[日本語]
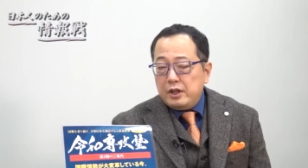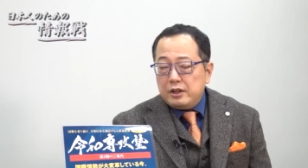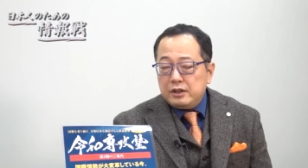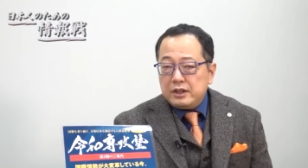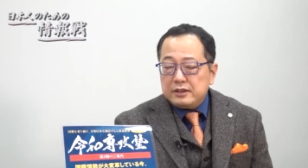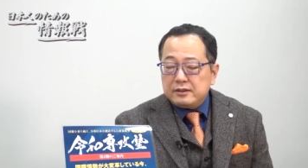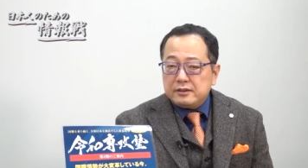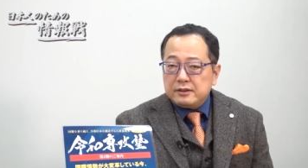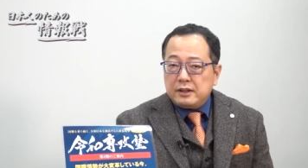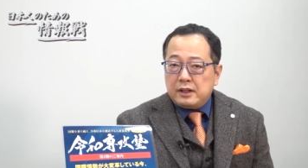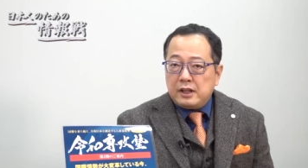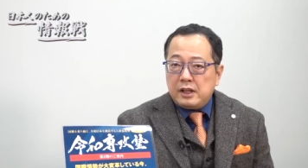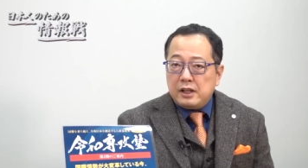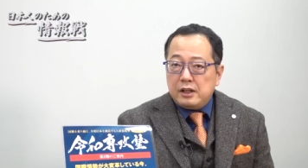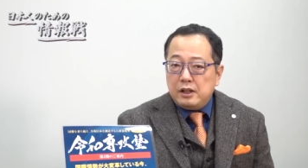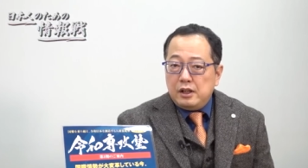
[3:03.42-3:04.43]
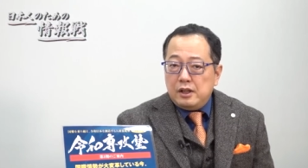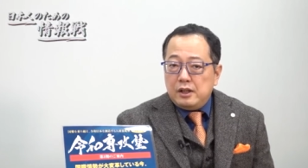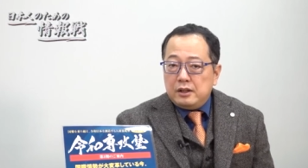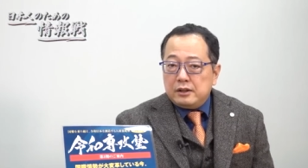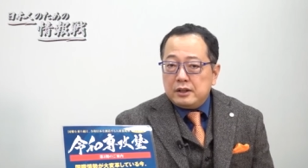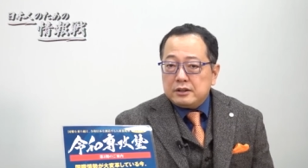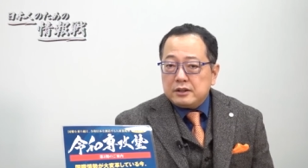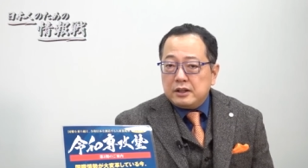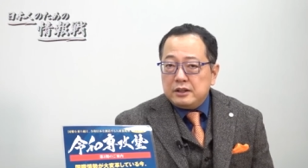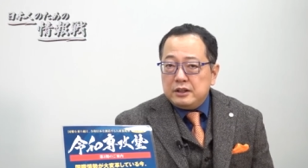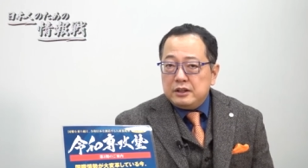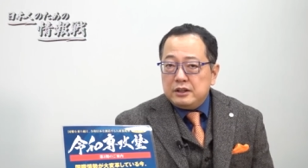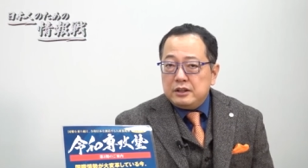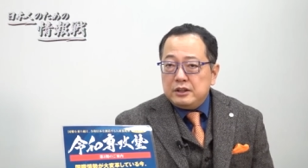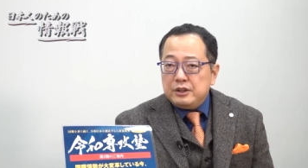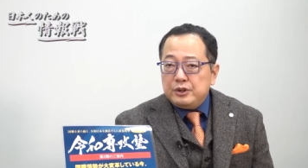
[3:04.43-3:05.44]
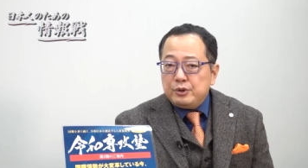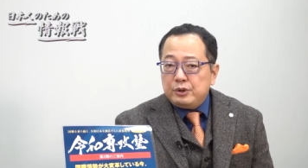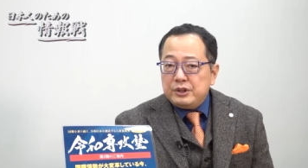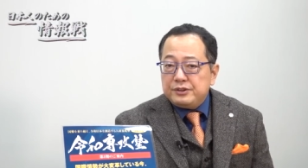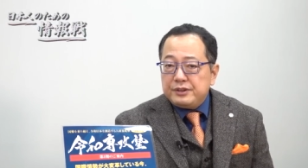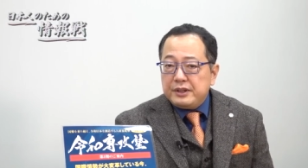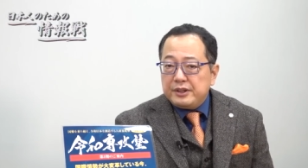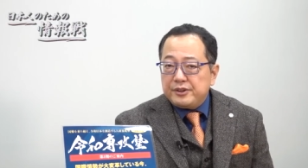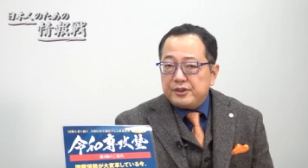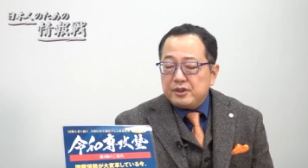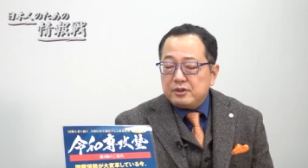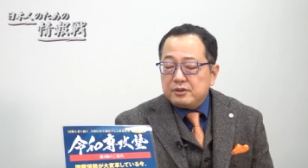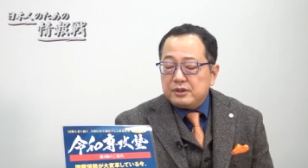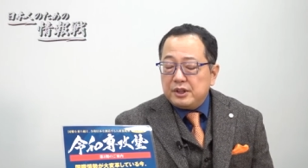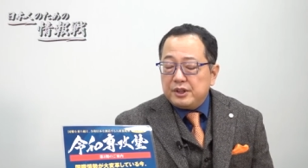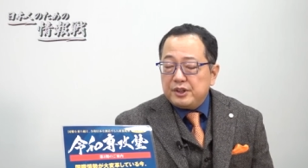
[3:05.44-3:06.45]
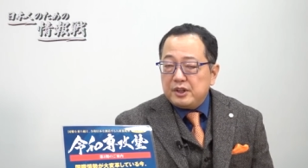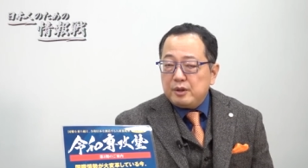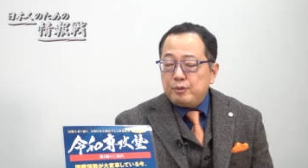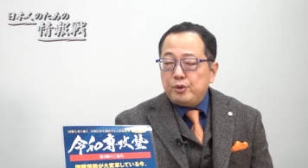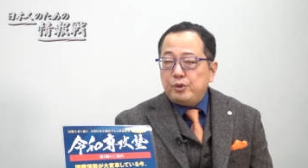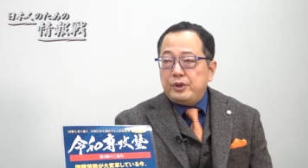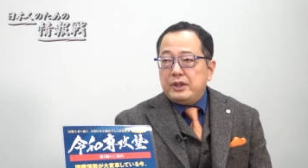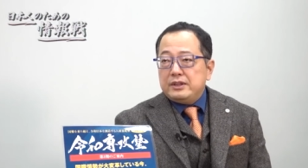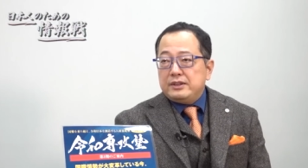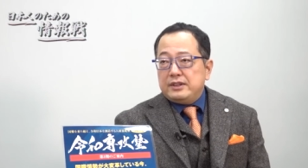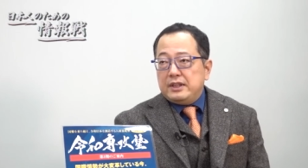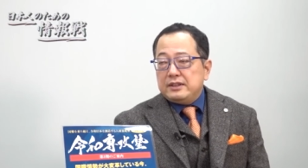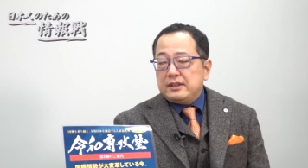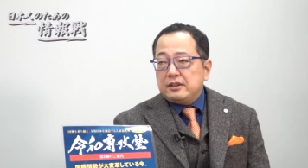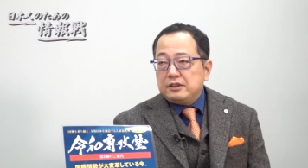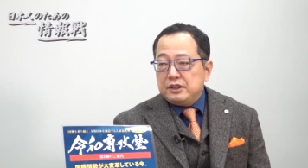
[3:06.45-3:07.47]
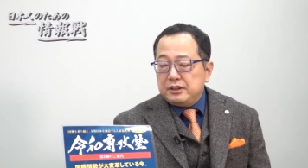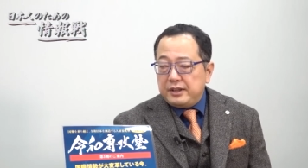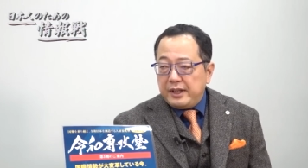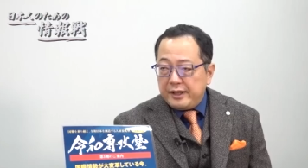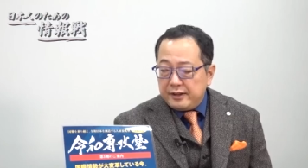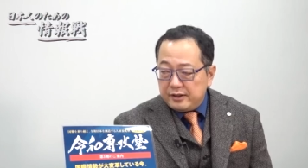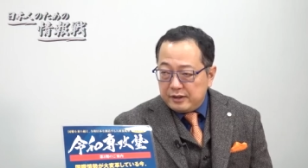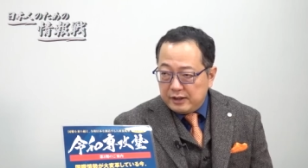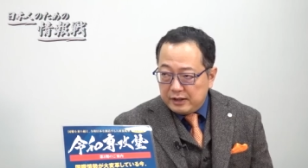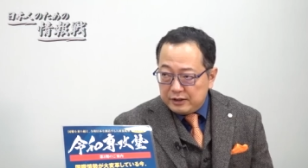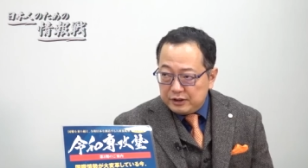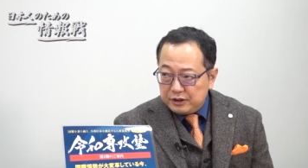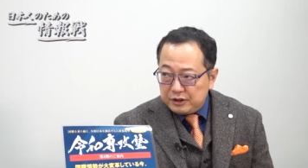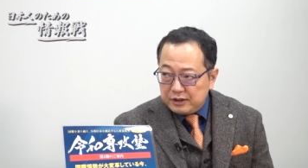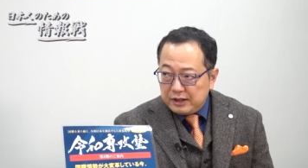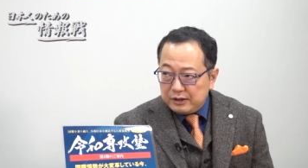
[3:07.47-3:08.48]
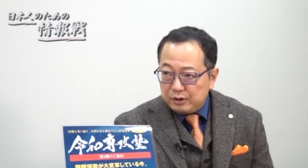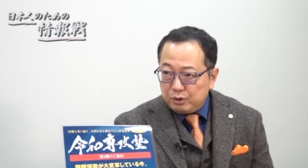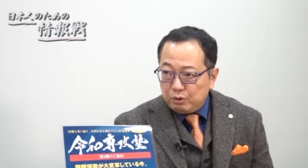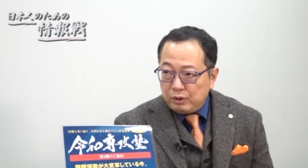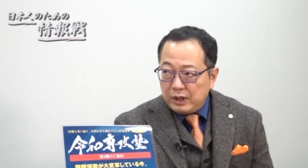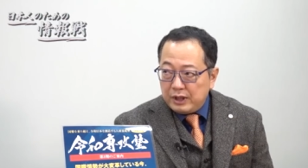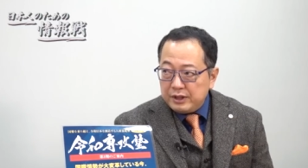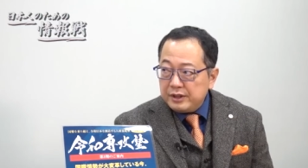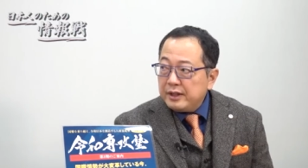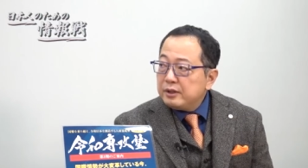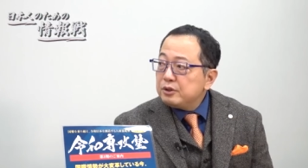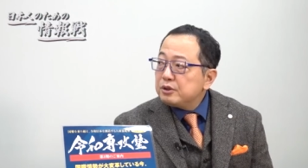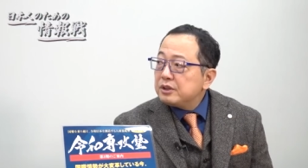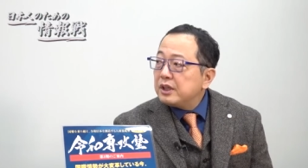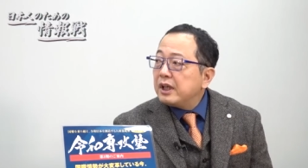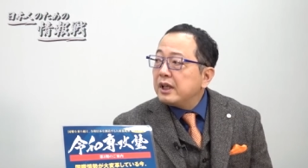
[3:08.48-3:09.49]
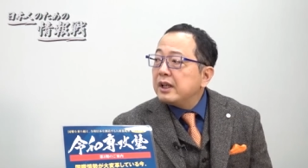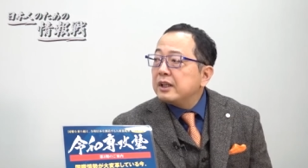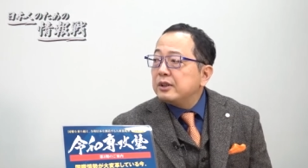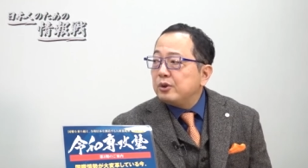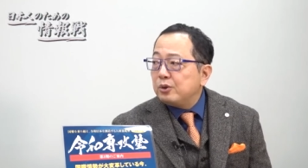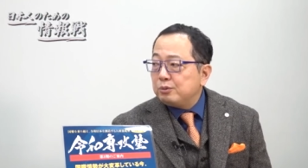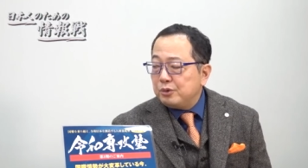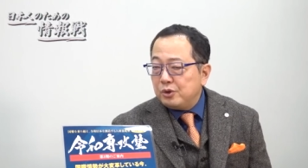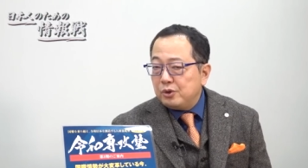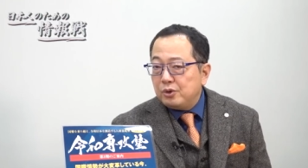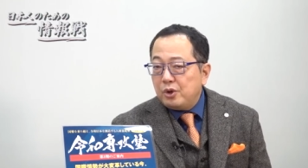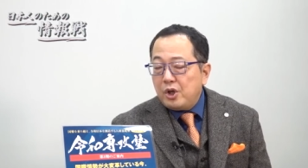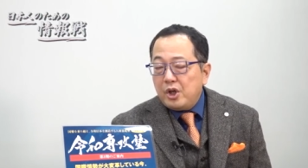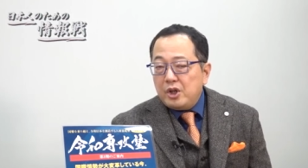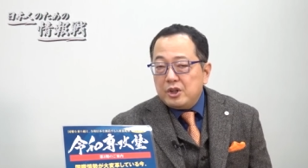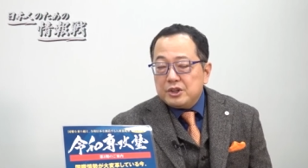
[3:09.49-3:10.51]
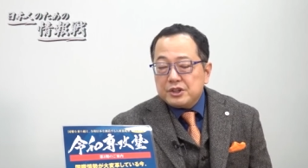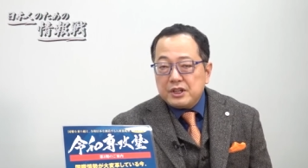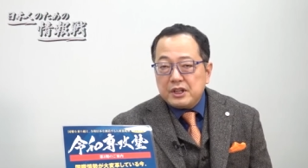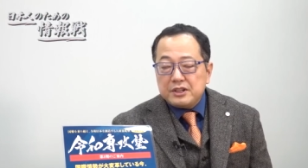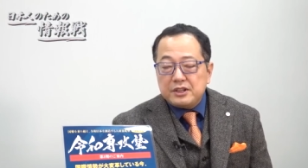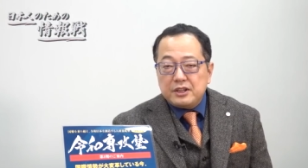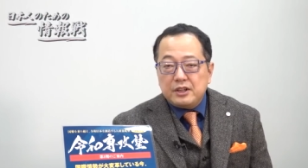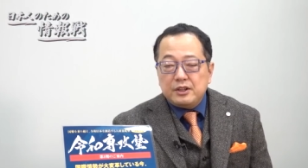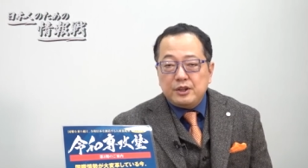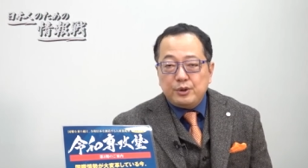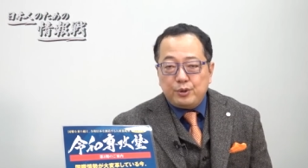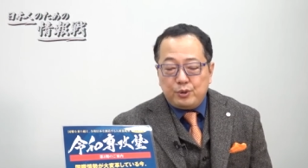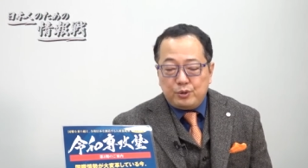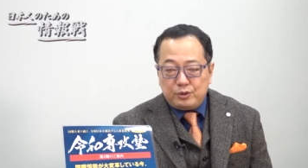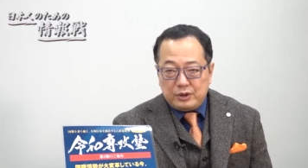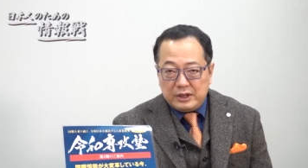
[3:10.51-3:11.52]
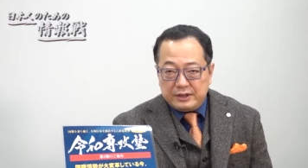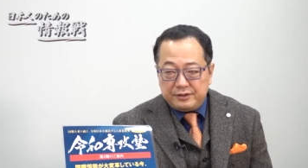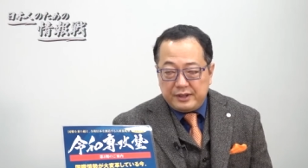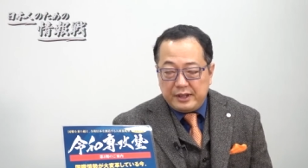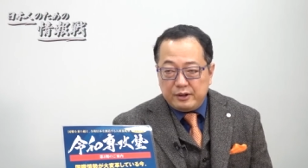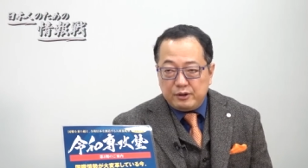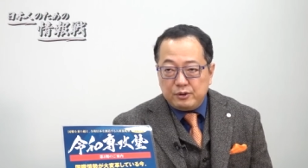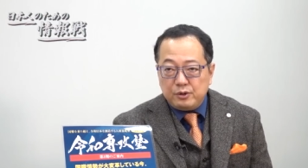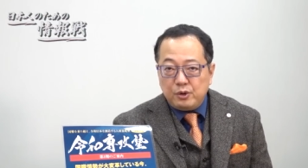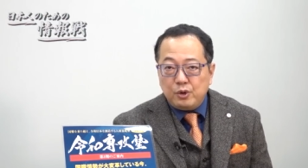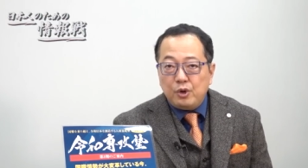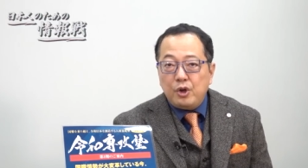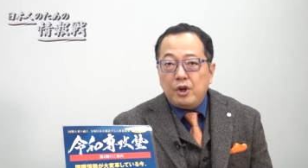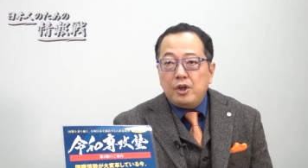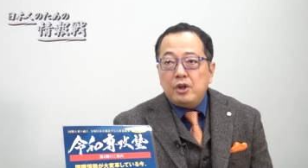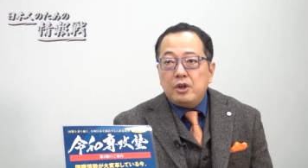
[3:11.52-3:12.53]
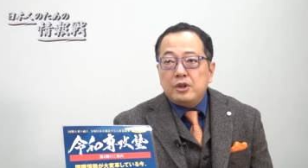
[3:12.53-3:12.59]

ですから、確かにより積極的な防衛政策に転換したとは言えるけれども、しかし日本が戦後、